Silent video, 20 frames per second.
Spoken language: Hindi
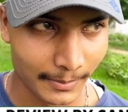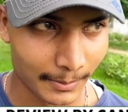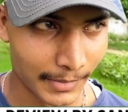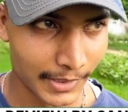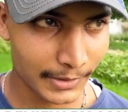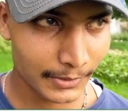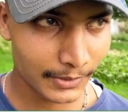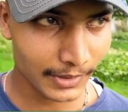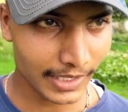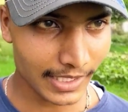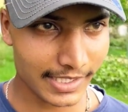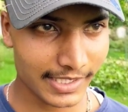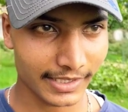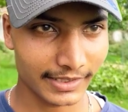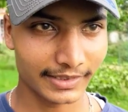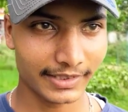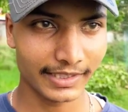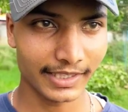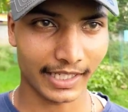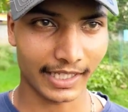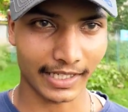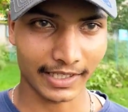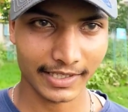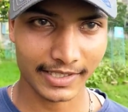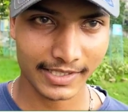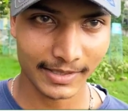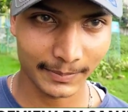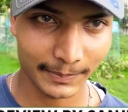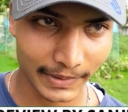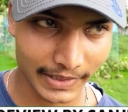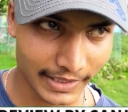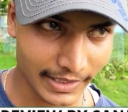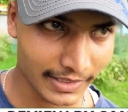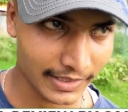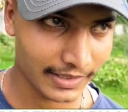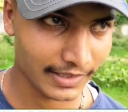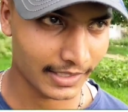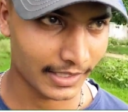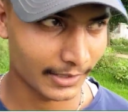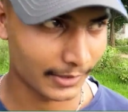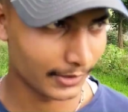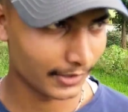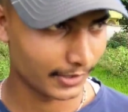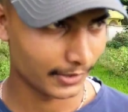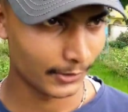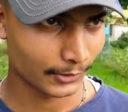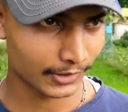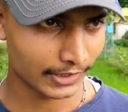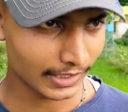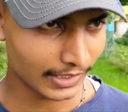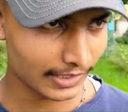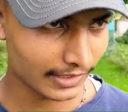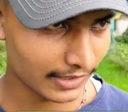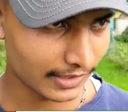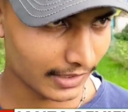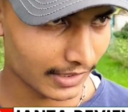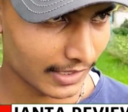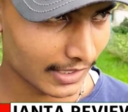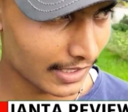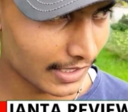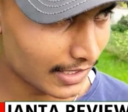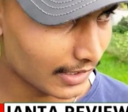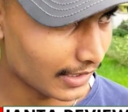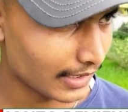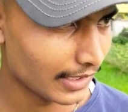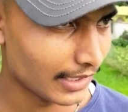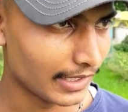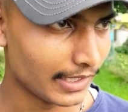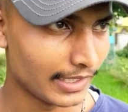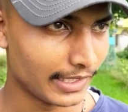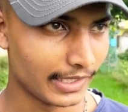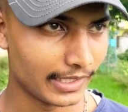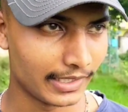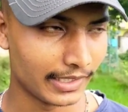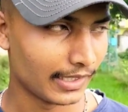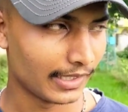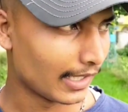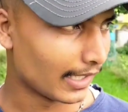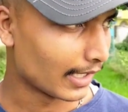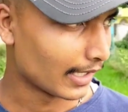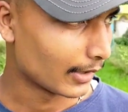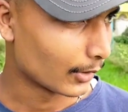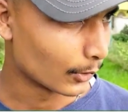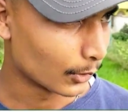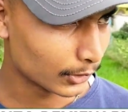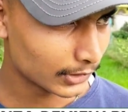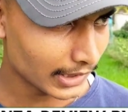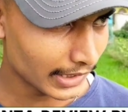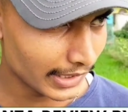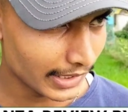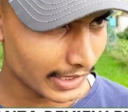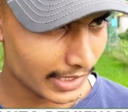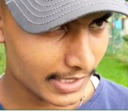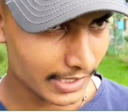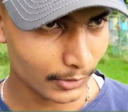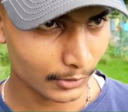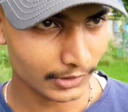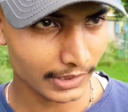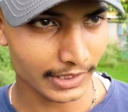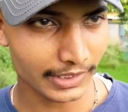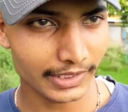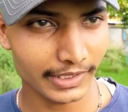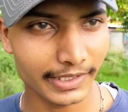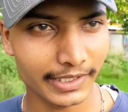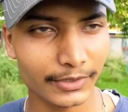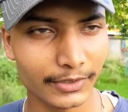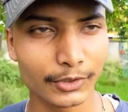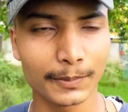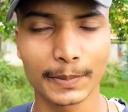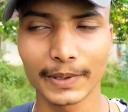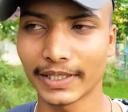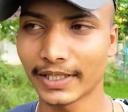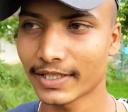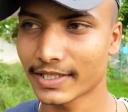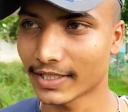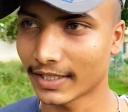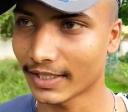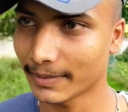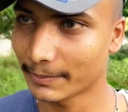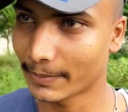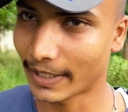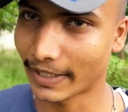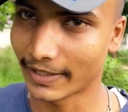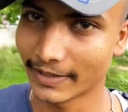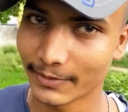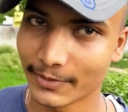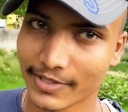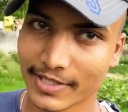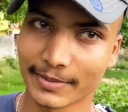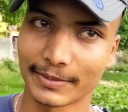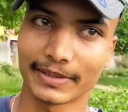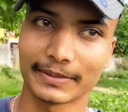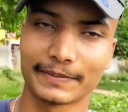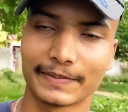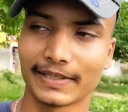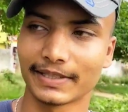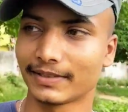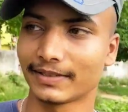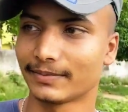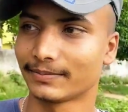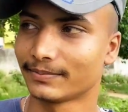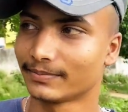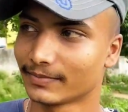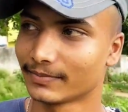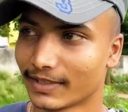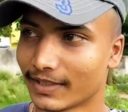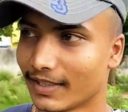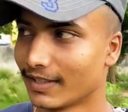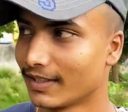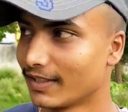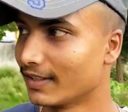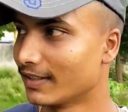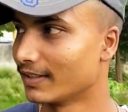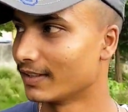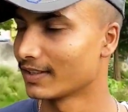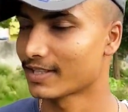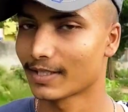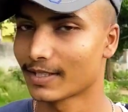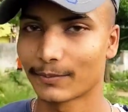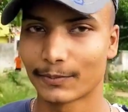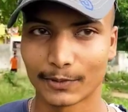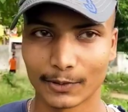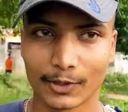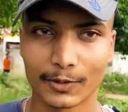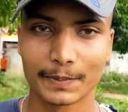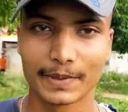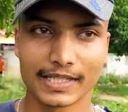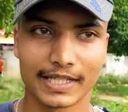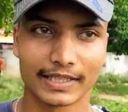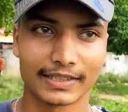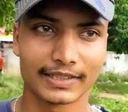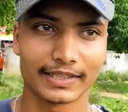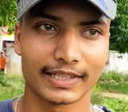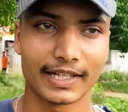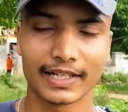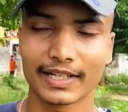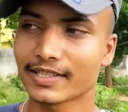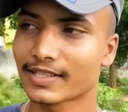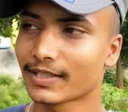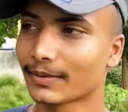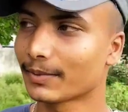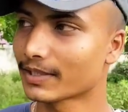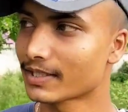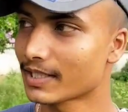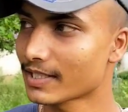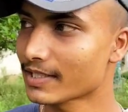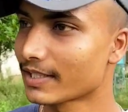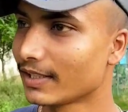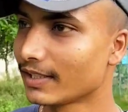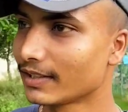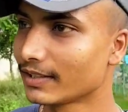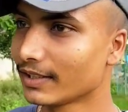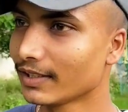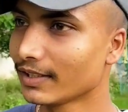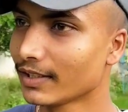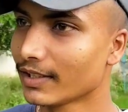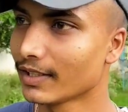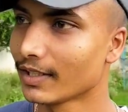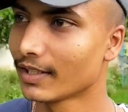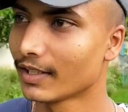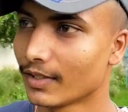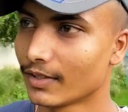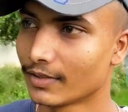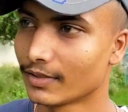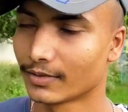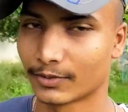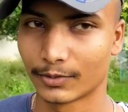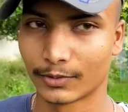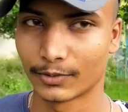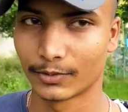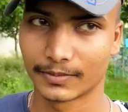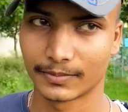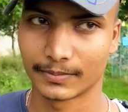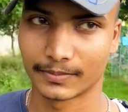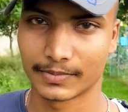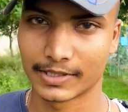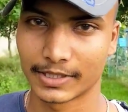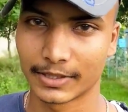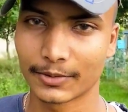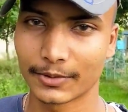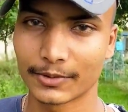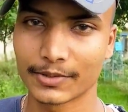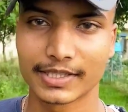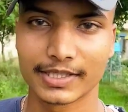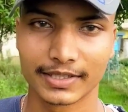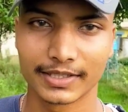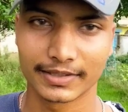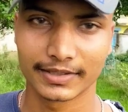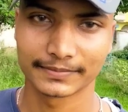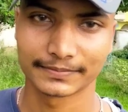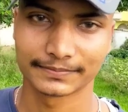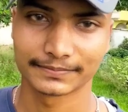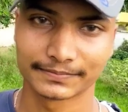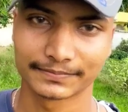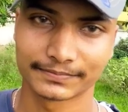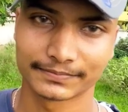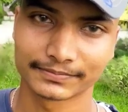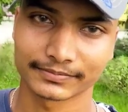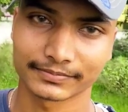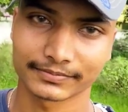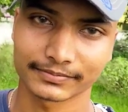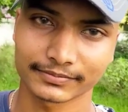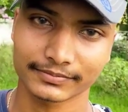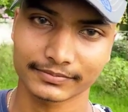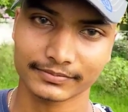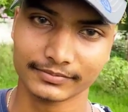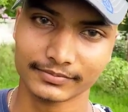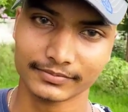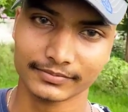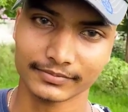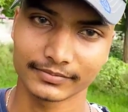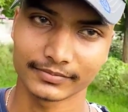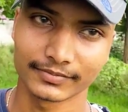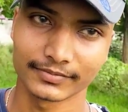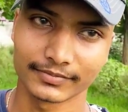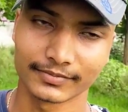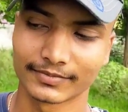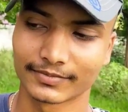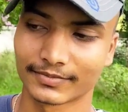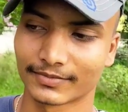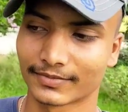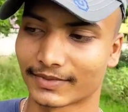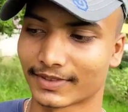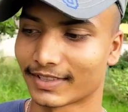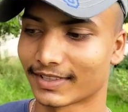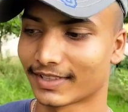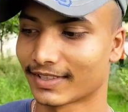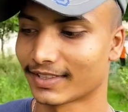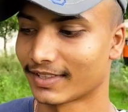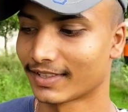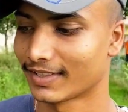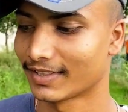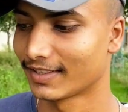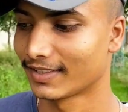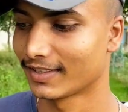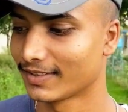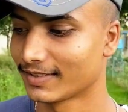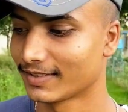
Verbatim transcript: बिल्कुल ला सकती है अगर सब प्लेयर का योगदान रहा होता है अक्सर होता है कि एक दो प्लेयर चला फाइनल उसके बाद फिर सब फ्लॉप ही जाते हैं अगर सब अच्छा से खेलते तो ज़रूर जीतेगा कौन खिलाड़ी बेहतर कर सकता है आपके अनुसार